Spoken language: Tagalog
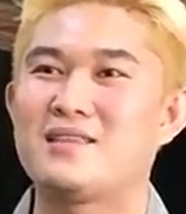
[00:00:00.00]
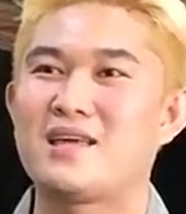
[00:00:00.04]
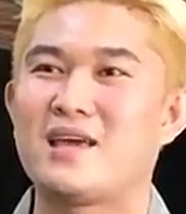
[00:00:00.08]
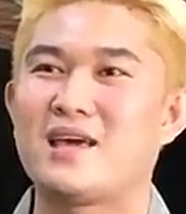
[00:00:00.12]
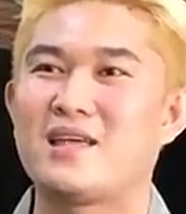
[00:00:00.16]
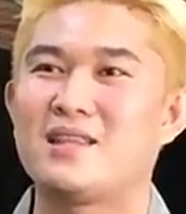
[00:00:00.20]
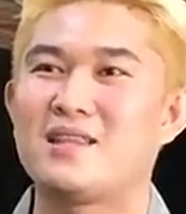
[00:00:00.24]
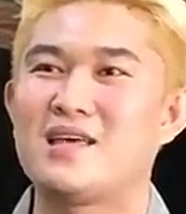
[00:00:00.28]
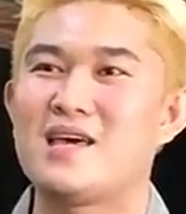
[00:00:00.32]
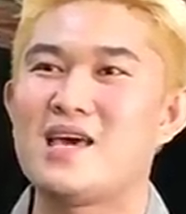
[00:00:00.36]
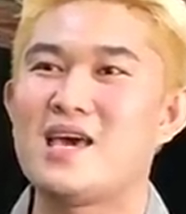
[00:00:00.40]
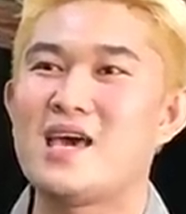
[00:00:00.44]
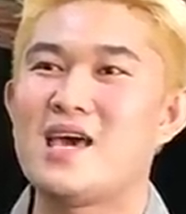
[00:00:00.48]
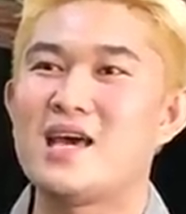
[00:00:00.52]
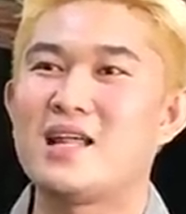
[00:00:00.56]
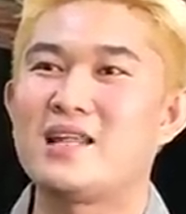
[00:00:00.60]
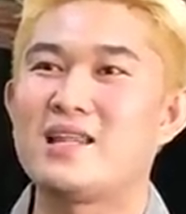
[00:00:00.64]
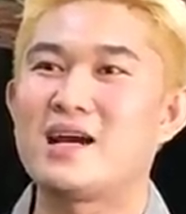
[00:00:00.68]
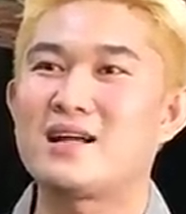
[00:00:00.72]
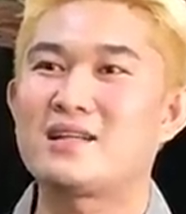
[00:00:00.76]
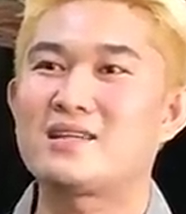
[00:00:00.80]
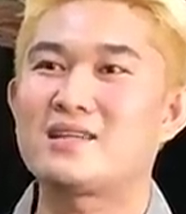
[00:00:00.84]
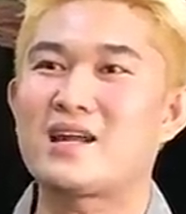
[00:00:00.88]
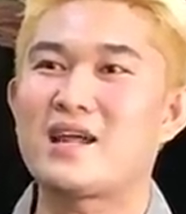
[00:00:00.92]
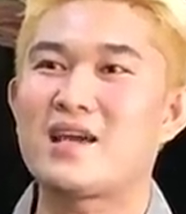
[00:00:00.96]
Then
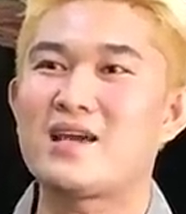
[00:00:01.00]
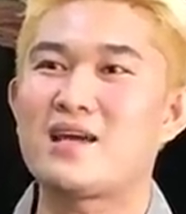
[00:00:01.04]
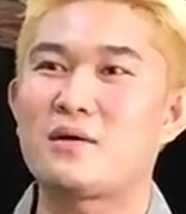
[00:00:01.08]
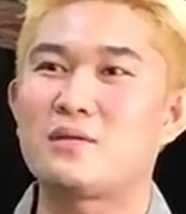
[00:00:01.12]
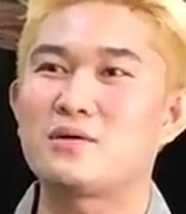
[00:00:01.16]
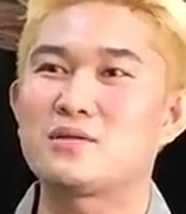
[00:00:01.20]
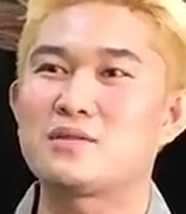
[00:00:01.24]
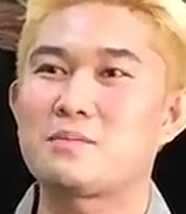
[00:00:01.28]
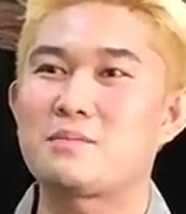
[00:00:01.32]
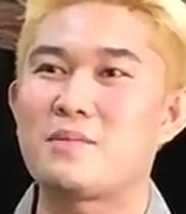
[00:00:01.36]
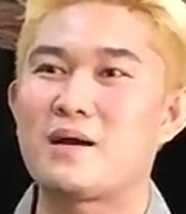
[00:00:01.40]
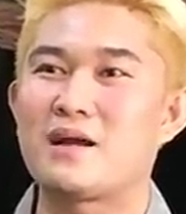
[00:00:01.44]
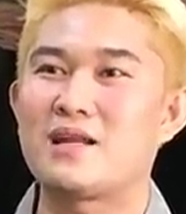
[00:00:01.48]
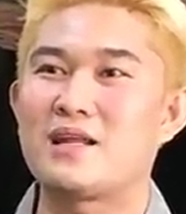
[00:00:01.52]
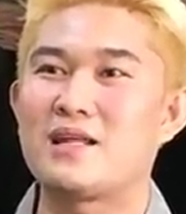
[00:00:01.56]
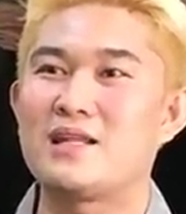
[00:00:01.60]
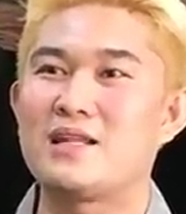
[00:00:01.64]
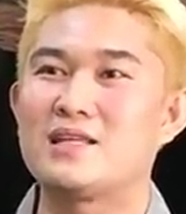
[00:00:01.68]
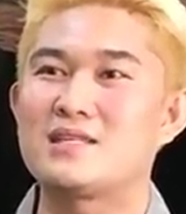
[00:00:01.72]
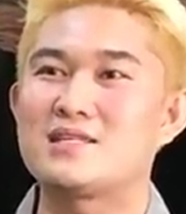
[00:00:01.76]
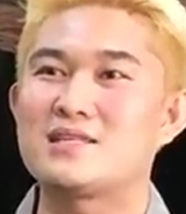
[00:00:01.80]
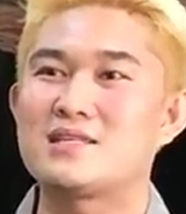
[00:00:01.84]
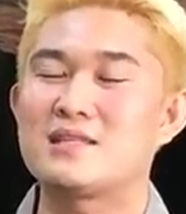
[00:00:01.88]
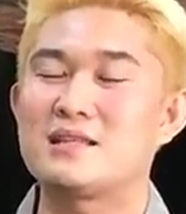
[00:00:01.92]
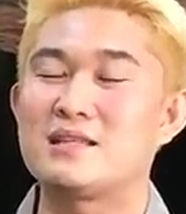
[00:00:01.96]
nagtry ako sa
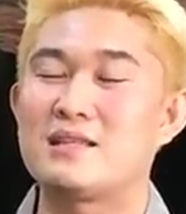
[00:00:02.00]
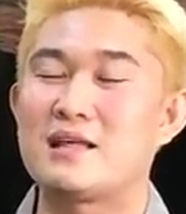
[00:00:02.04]
paglinis,